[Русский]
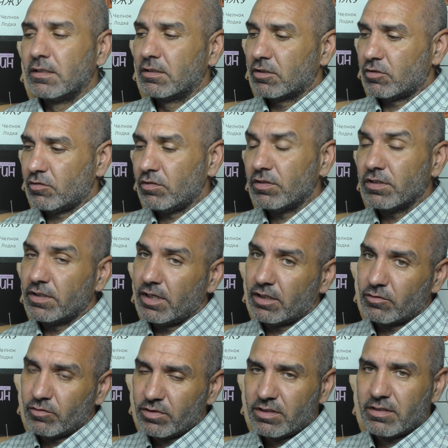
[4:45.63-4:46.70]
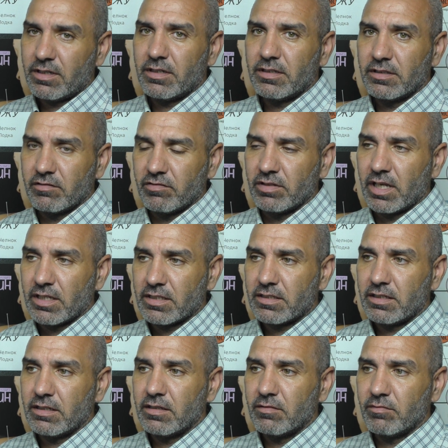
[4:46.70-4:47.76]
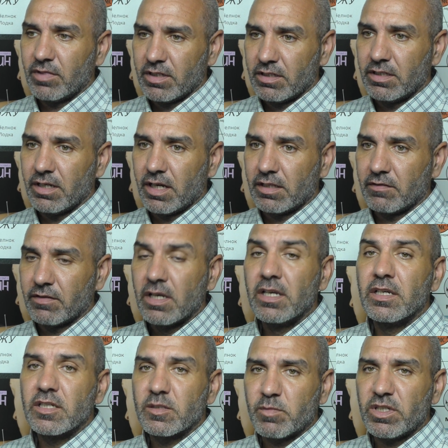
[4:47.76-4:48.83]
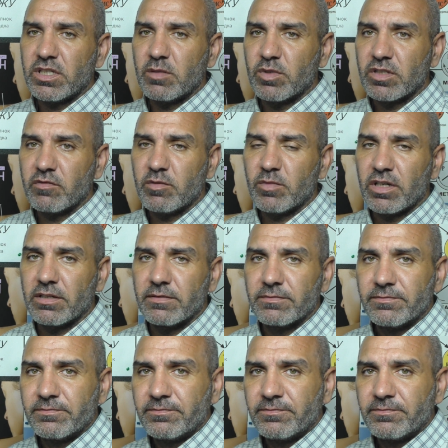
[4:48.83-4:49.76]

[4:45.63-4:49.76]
что диагностика 12 меридианов. Спасибо за внимание.